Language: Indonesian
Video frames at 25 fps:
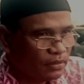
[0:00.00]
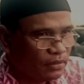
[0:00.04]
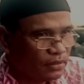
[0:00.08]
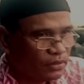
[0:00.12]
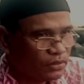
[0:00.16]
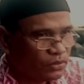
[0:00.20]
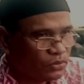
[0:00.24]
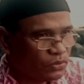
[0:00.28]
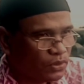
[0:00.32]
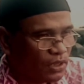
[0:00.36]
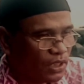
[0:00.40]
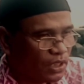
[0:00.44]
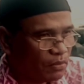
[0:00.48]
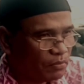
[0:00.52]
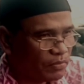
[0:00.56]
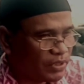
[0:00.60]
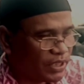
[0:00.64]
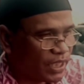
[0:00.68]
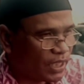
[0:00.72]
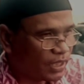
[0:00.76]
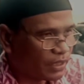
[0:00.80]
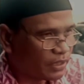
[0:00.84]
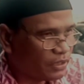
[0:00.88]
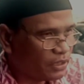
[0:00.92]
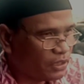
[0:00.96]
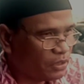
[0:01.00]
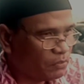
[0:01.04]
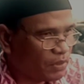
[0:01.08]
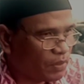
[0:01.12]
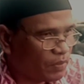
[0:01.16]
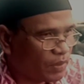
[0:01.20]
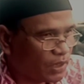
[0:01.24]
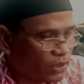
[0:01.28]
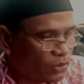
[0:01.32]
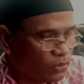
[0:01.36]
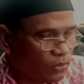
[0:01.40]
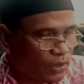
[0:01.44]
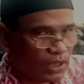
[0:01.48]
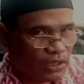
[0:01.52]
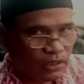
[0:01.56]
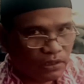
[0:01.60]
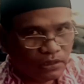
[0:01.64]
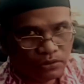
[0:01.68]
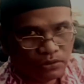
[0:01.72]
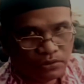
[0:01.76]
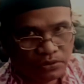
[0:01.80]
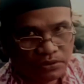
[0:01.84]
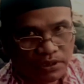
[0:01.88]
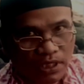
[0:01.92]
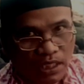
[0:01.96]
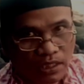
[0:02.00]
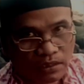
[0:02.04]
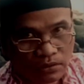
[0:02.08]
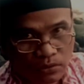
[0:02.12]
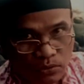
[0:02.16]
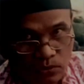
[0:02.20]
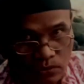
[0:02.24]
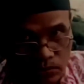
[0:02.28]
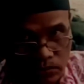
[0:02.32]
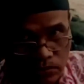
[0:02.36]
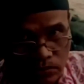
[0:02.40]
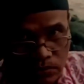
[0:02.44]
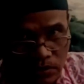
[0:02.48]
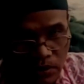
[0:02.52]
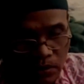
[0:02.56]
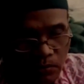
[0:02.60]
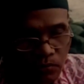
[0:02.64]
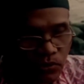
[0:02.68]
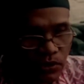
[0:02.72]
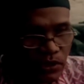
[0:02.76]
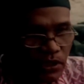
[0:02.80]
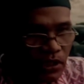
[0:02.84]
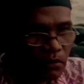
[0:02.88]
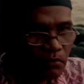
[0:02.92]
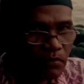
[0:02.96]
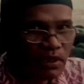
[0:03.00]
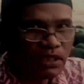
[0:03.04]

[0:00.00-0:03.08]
sudah meyakini bahwa Tuhan itu satu kemudian